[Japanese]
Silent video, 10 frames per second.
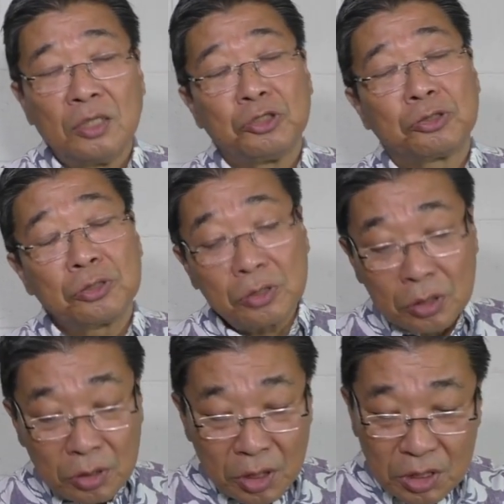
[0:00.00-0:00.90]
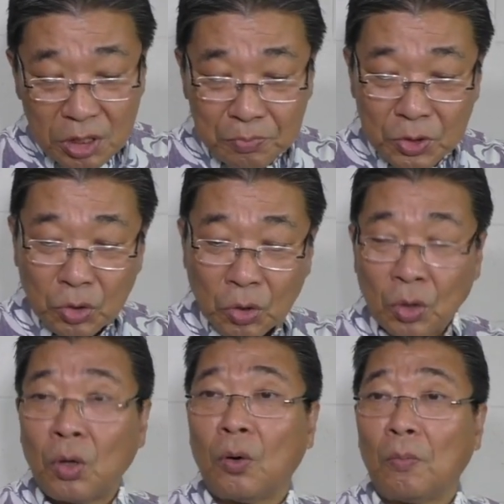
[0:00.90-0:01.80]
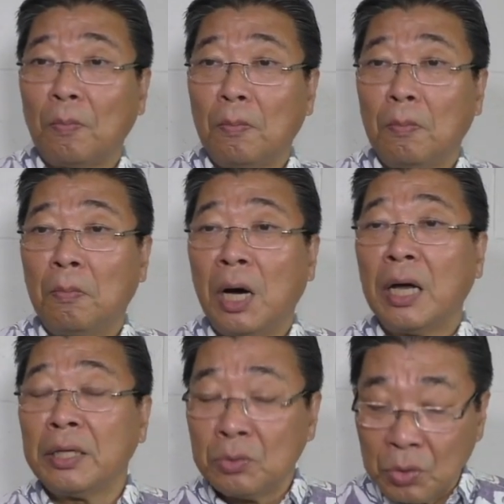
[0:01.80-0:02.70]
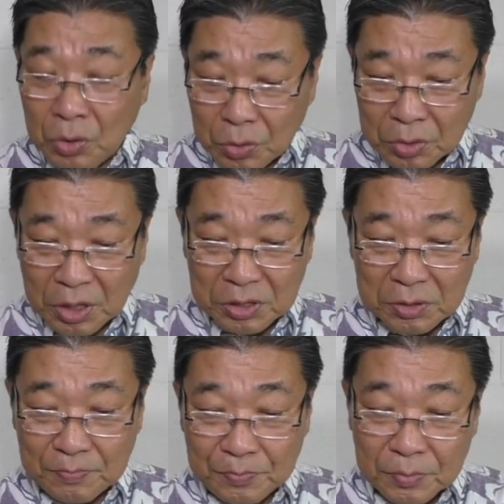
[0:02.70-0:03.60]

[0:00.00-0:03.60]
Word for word: 出エジプトの前の夜です